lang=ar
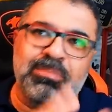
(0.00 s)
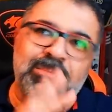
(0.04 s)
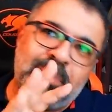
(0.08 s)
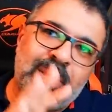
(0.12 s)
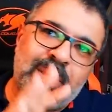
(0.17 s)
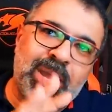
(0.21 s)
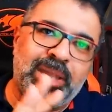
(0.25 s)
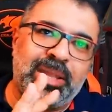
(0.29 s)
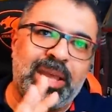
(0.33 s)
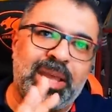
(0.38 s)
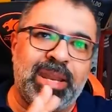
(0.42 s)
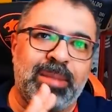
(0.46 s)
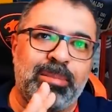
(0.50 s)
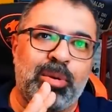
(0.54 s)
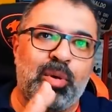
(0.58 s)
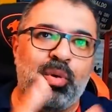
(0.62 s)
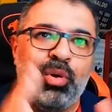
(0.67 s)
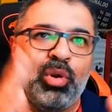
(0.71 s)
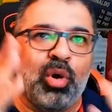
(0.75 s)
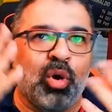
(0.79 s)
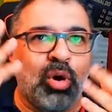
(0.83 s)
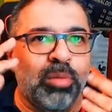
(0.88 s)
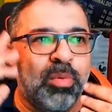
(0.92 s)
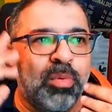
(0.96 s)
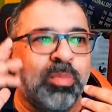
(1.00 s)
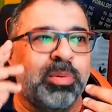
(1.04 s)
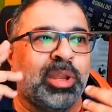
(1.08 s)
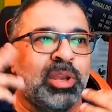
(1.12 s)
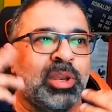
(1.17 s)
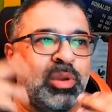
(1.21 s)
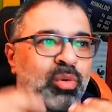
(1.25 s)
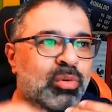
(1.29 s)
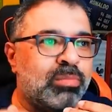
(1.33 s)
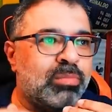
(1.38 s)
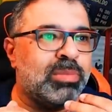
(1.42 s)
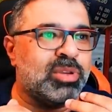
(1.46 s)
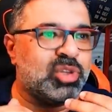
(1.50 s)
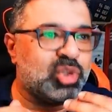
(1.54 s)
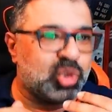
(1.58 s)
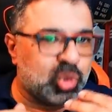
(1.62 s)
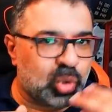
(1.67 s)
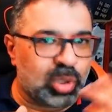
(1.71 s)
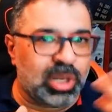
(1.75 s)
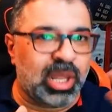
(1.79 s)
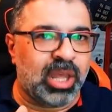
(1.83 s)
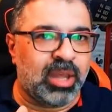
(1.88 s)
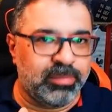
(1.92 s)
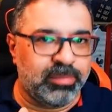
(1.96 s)
انا بقول هو ممكن يكون
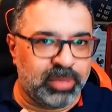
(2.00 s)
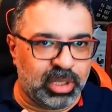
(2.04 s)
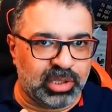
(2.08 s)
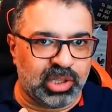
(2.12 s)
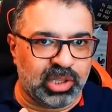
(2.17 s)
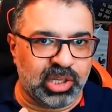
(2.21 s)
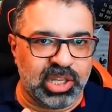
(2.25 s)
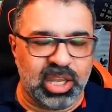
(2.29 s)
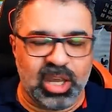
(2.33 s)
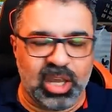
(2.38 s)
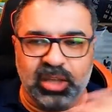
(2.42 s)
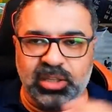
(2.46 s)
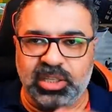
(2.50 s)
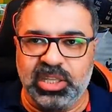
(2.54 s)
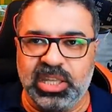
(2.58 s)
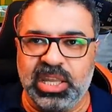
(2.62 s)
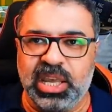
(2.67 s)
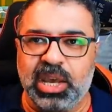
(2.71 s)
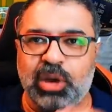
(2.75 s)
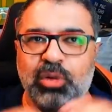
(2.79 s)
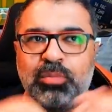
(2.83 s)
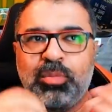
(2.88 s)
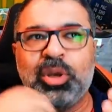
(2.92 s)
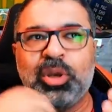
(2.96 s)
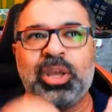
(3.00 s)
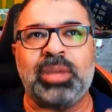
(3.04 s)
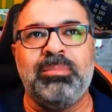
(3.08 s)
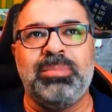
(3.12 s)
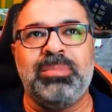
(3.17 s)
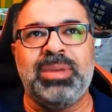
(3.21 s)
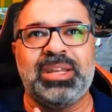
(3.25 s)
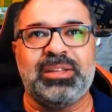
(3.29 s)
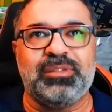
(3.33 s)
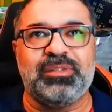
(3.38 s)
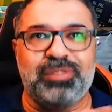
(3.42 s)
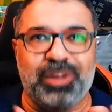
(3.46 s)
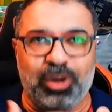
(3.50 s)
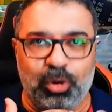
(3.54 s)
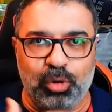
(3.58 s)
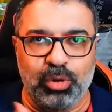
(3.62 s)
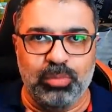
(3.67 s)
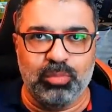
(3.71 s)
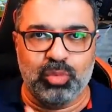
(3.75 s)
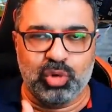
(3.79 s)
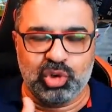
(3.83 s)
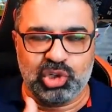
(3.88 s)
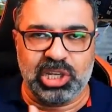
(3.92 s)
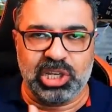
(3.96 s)
بصلها من الطريقه دي او ممكن بيدفعوا
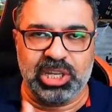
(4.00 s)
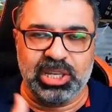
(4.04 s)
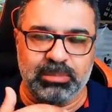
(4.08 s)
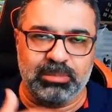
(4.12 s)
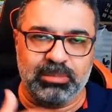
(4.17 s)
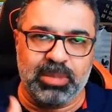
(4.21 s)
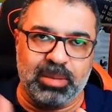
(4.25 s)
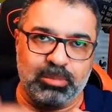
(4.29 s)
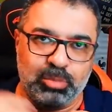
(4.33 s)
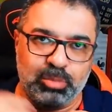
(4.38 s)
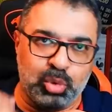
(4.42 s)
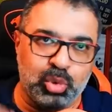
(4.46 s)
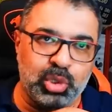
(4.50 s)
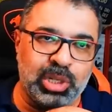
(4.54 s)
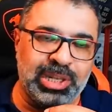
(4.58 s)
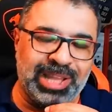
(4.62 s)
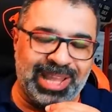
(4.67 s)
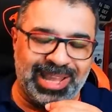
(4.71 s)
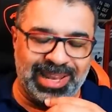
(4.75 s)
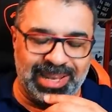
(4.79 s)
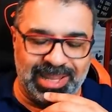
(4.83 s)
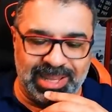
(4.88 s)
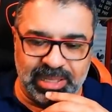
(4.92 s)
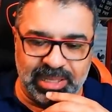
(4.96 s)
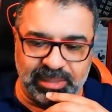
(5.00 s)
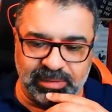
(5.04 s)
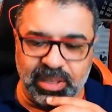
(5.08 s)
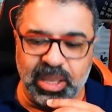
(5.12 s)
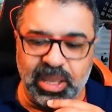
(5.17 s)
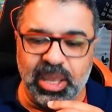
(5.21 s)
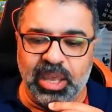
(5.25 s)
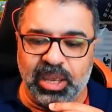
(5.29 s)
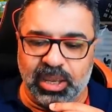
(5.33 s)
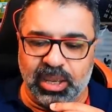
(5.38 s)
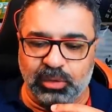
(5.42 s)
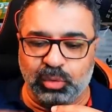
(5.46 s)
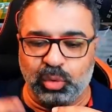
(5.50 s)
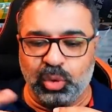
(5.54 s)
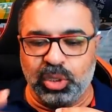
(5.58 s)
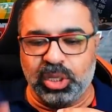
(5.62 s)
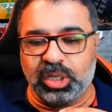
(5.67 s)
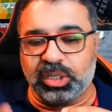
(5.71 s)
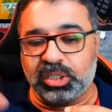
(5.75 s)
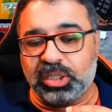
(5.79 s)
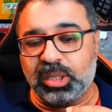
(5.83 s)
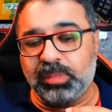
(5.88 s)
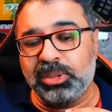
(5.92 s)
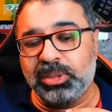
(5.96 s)
المشاهد مع مرور الحلقات انه
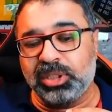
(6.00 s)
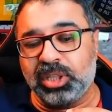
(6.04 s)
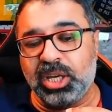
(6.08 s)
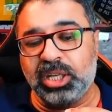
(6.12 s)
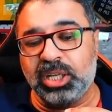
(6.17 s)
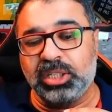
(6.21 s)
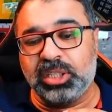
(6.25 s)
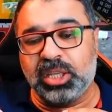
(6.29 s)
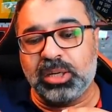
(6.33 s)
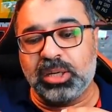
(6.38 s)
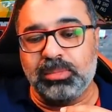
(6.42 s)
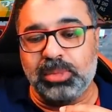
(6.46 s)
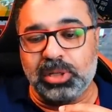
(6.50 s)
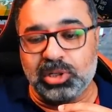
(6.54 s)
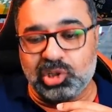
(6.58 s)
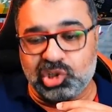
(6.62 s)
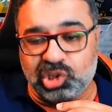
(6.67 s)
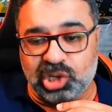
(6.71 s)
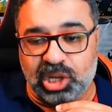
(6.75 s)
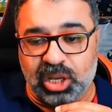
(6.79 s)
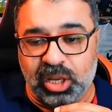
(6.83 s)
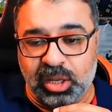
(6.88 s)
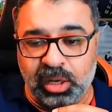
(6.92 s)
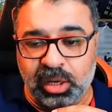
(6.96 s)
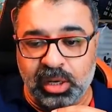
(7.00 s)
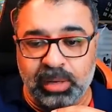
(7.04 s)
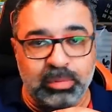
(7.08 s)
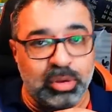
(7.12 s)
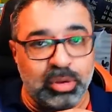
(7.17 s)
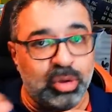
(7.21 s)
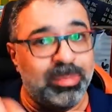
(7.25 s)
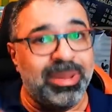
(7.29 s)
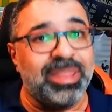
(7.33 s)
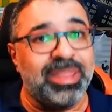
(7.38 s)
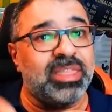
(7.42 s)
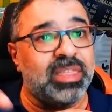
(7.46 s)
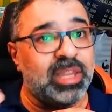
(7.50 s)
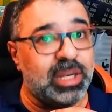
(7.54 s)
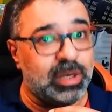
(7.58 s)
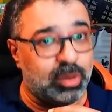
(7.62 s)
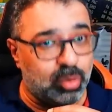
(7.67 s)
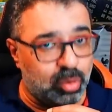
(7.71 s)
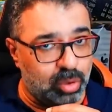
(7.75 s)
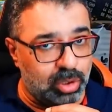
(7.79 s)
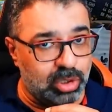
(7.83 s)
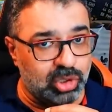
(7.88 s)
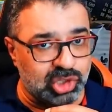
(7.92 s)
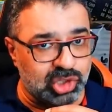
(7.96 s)
يرتبط اكتر بالشعار اللي بيمثل
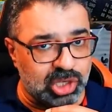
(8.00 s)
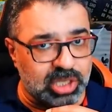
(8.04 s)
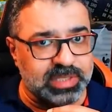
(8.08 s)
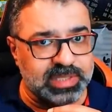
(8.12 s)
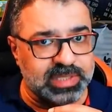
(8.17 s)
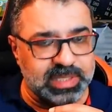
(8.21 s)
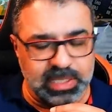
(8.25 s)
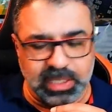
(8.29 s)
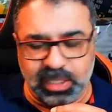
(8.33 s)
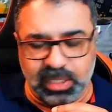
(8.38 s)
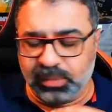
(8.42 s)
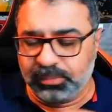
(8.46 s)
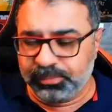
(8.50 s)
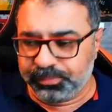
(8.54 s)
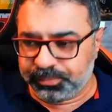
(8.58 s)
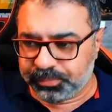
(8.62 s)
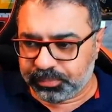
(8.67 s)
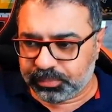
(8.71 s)
كل شخصيه